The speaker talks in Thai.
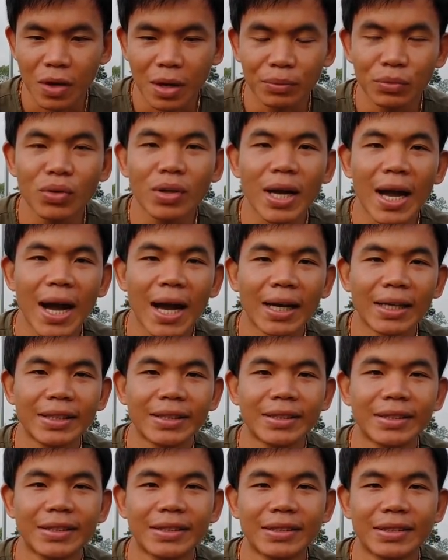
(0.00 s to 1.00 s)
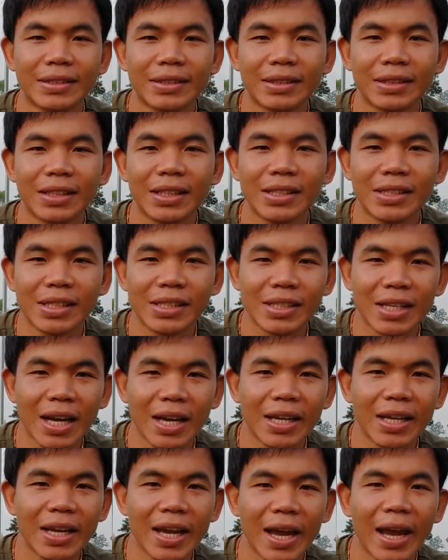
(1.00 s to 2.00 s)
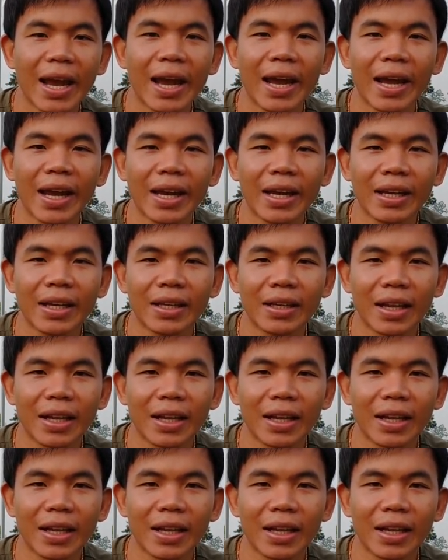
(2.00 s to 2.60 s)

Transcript: ความต้องการที่จะใช้แอร์